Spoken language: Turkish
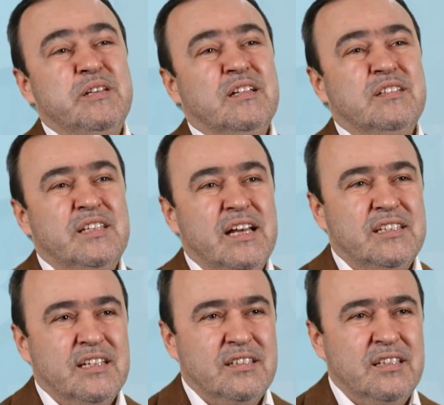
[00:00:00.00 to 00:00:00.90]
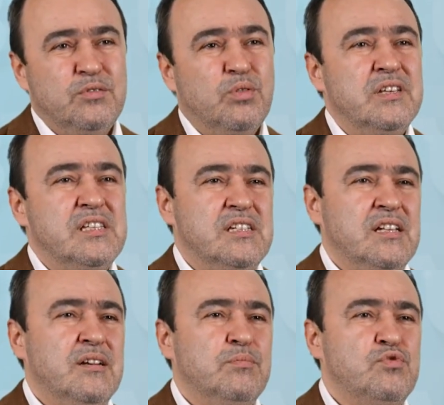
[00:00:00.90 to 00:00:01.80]
meydanını terk etti.
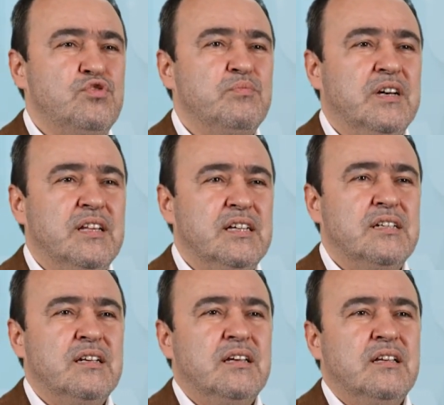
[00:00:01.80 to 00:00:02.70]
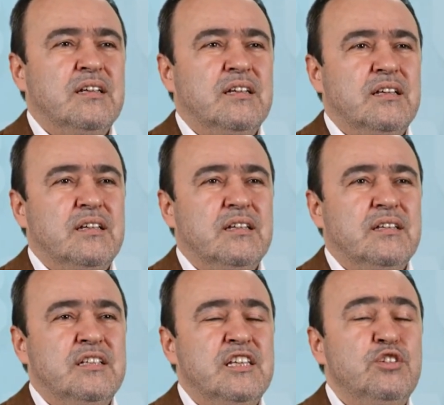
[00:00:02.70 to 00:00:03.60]
Dolayısıyla Müslümanlar e,
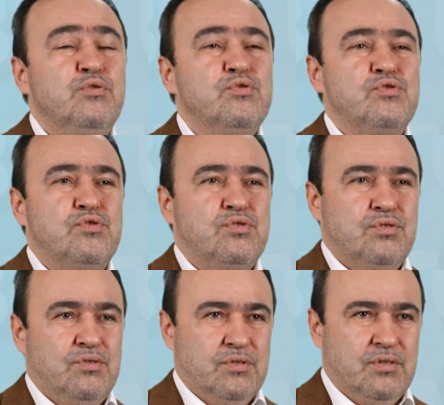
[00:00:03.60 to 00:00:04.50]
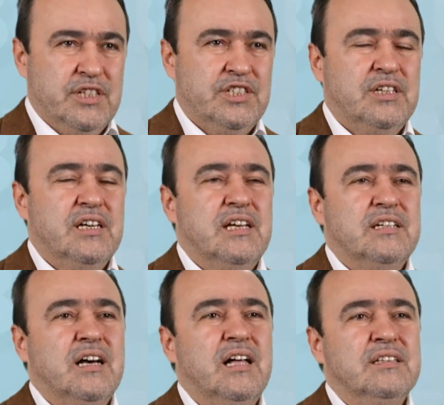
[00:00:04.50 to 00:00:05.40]
700 kişi
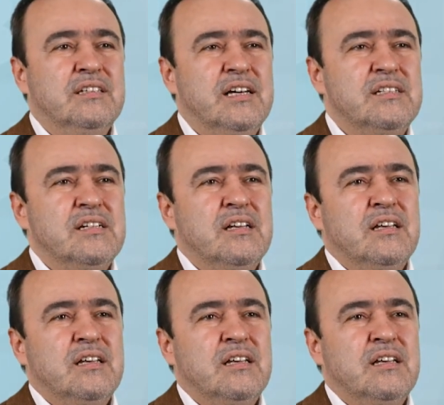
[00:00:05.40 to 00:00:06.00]
kadar kaldılar.